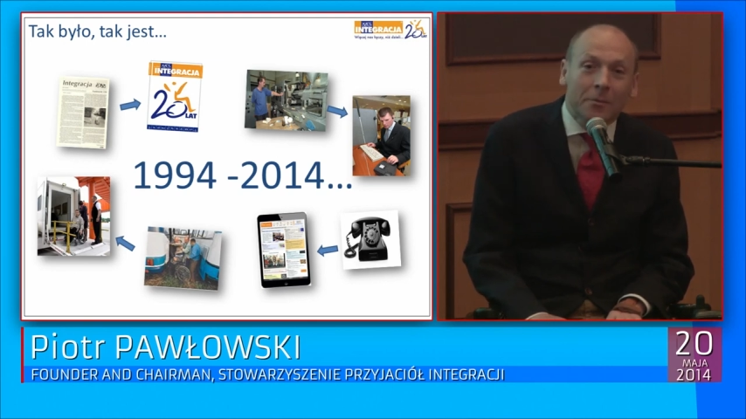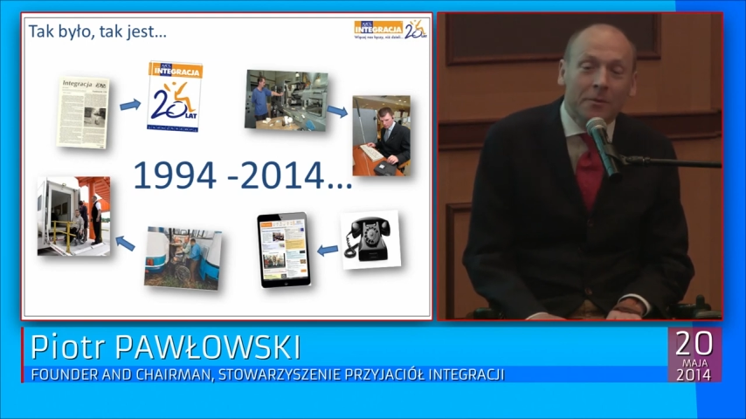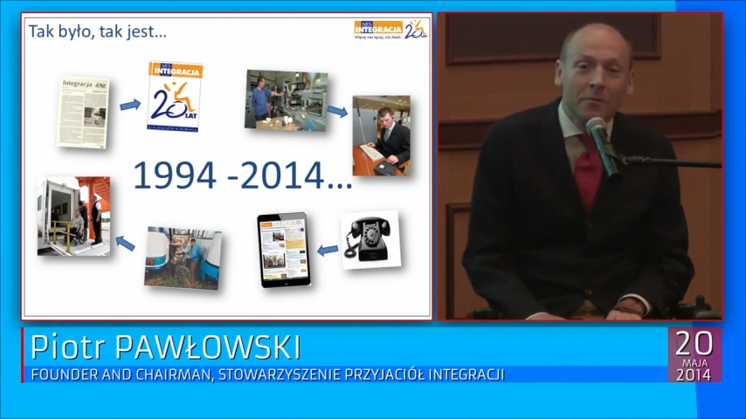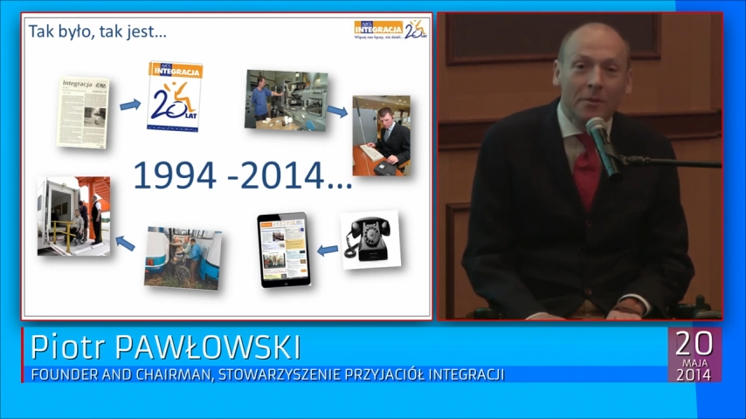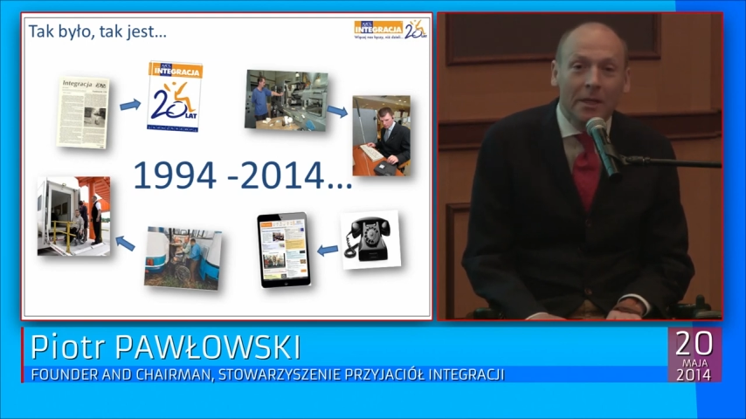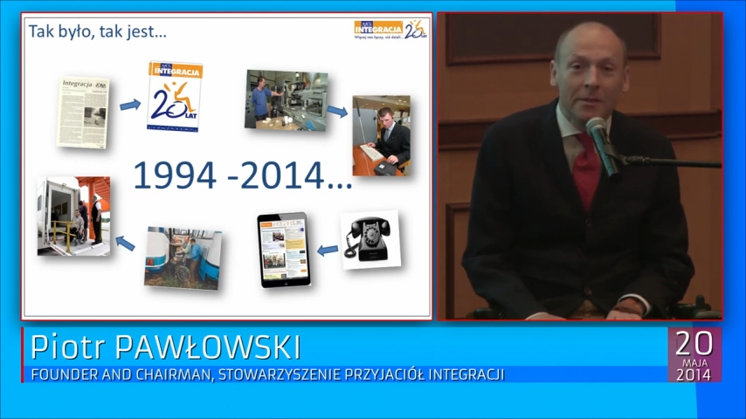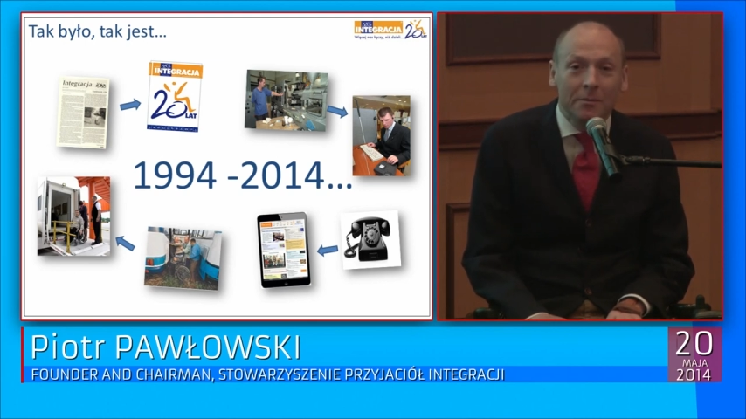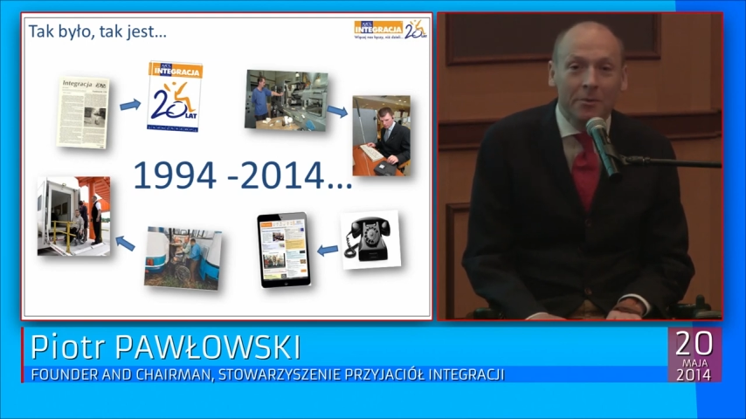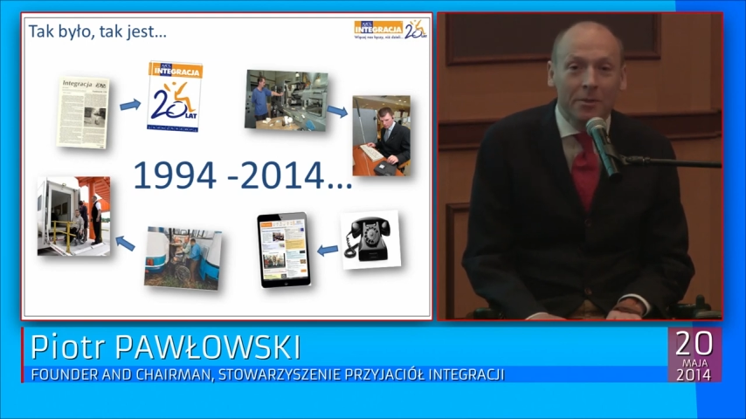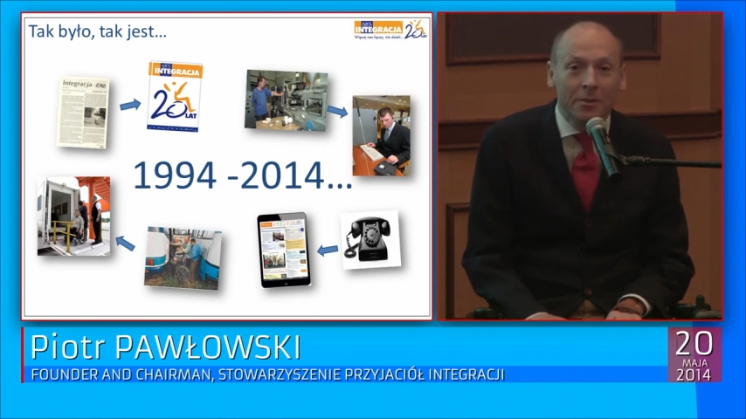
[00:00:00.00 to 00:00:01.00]
Po dwóch
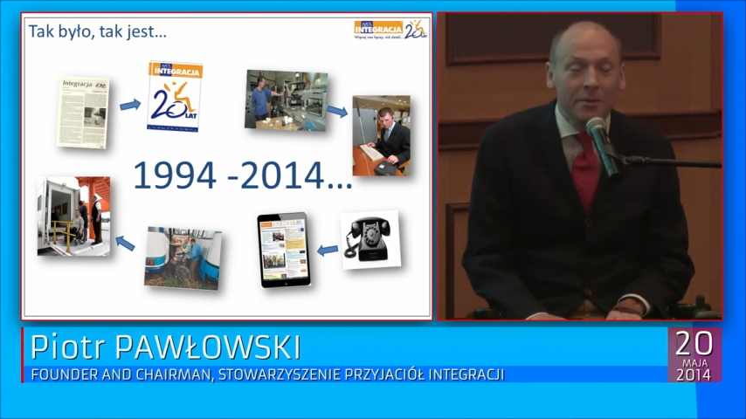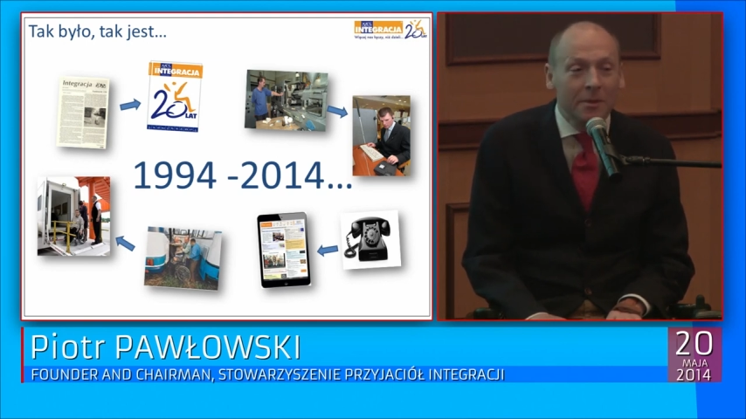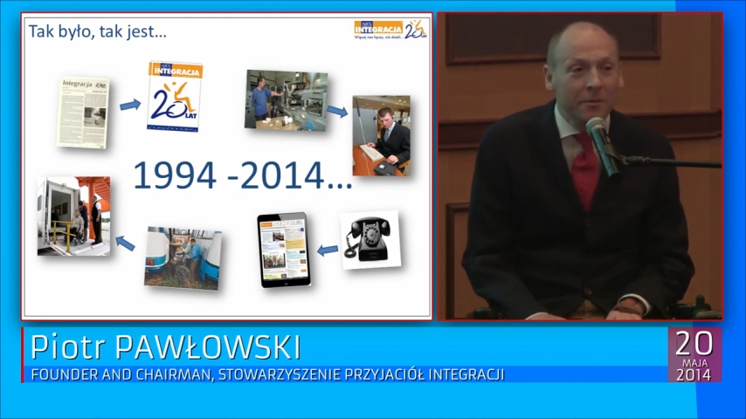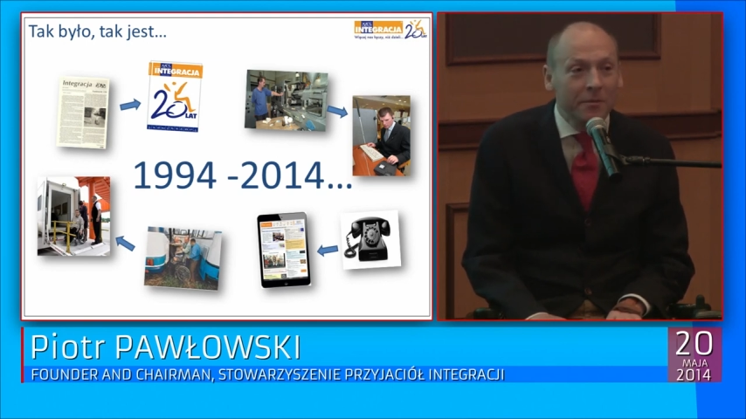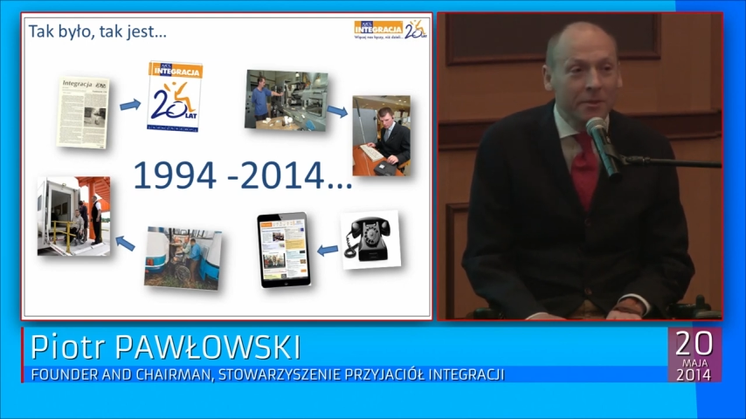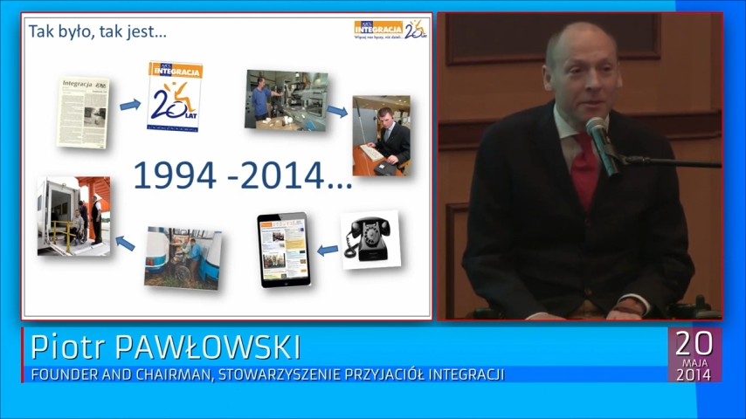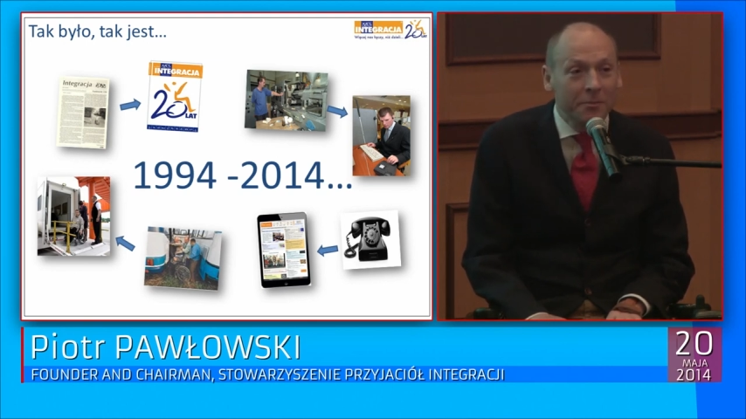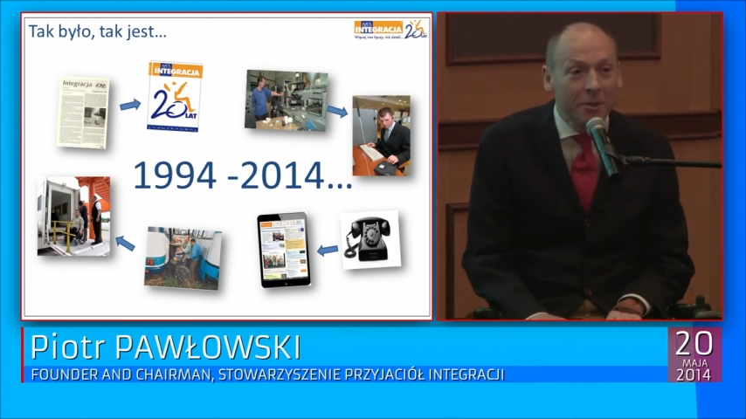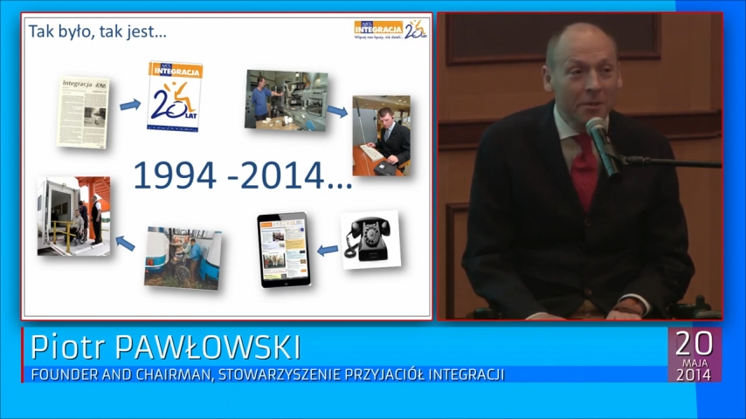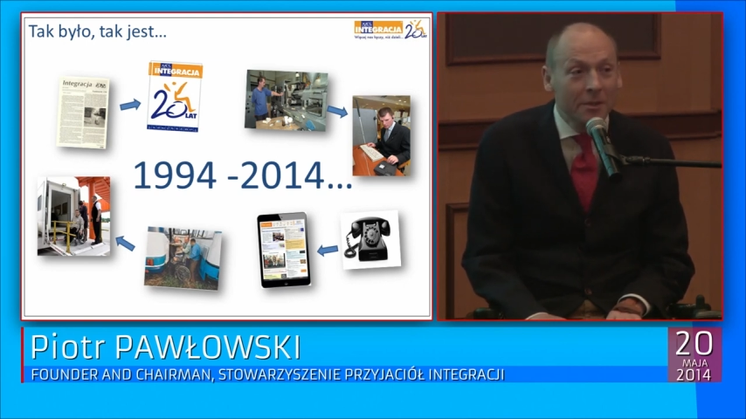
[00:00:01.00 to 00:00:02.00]
latach moi rodzice
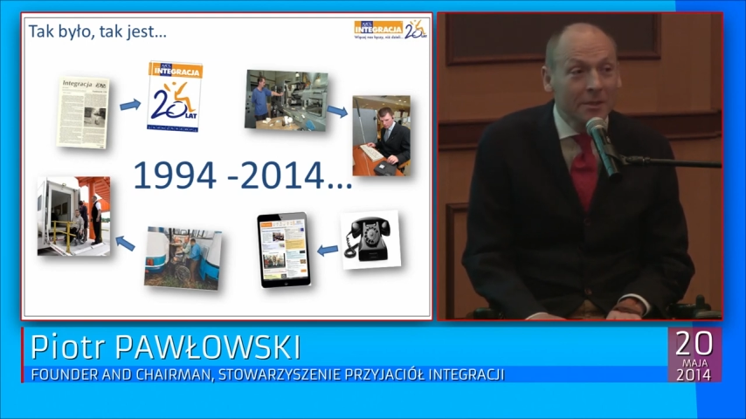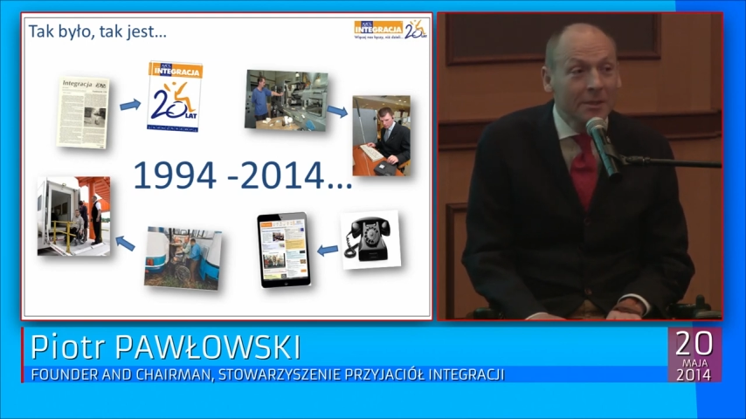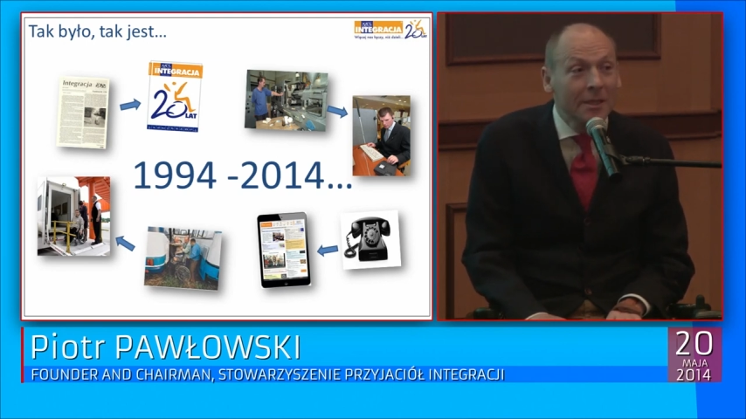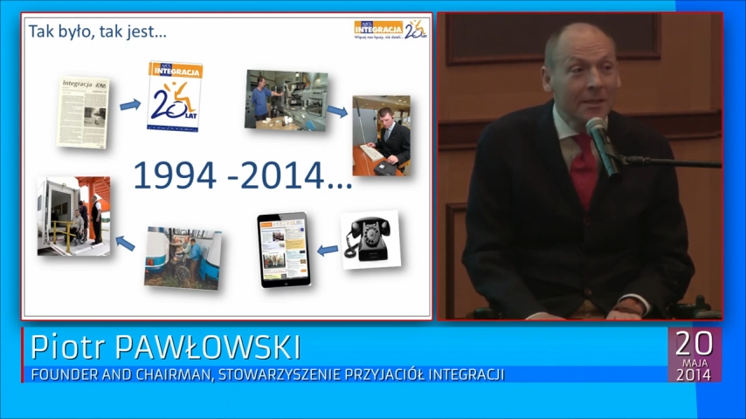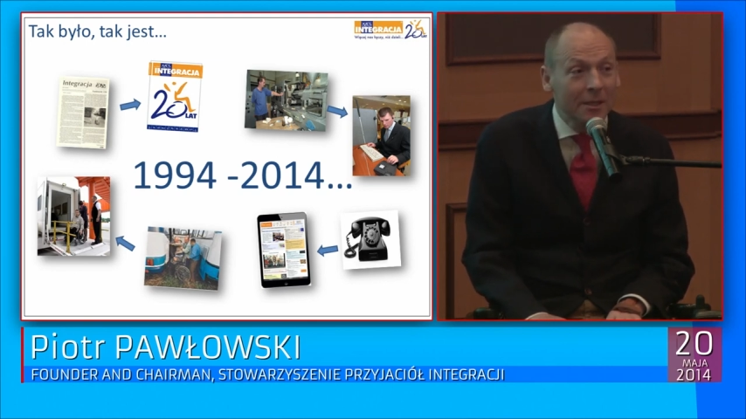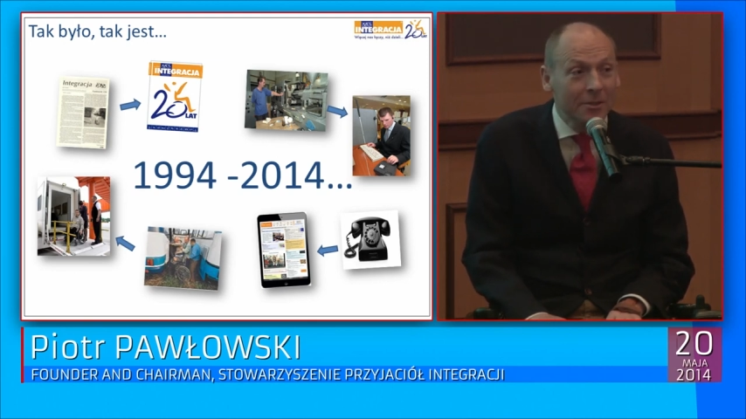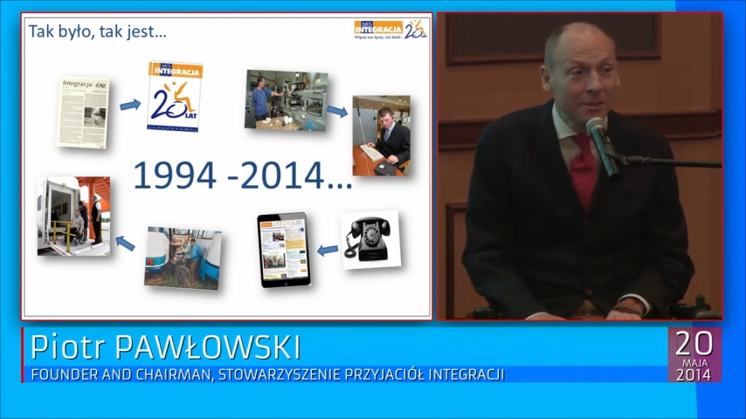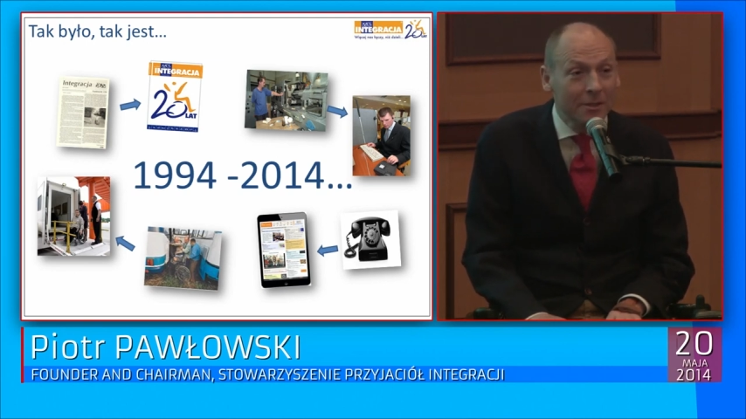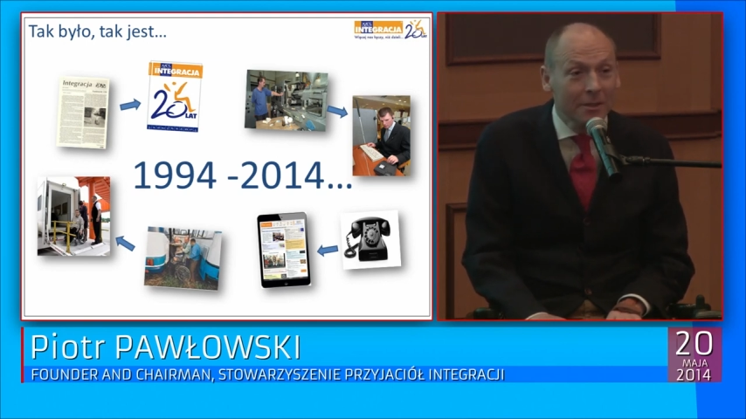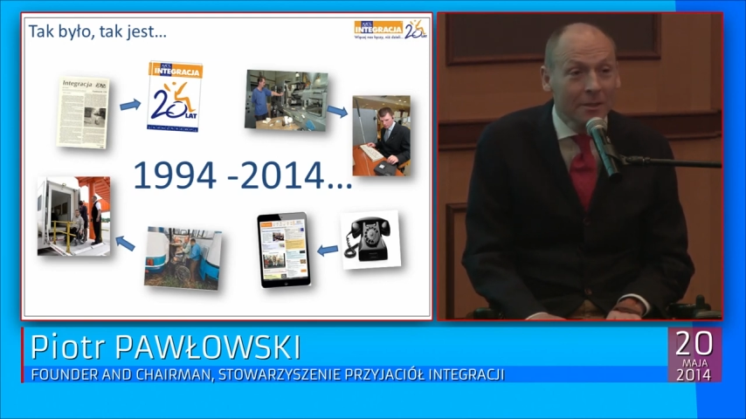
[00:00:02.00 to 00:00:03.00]
powiedzieli: Piotr, nie da
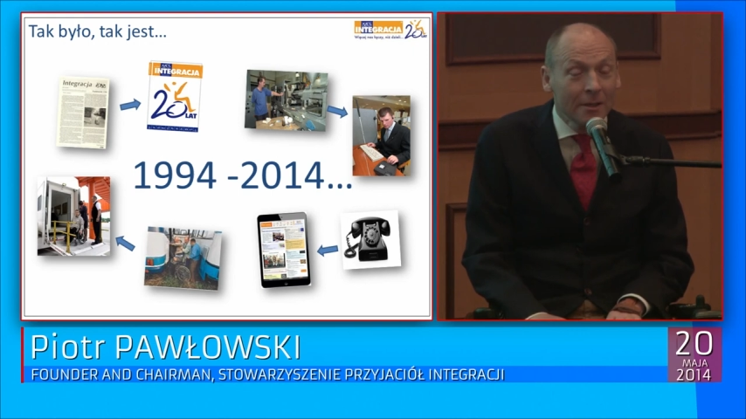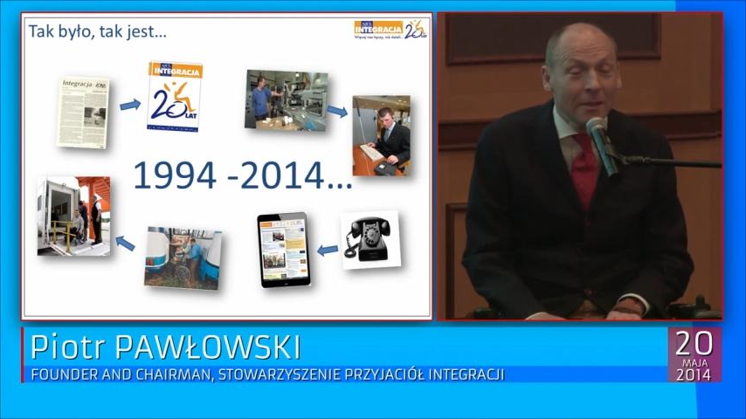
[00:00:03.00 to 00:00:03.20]
się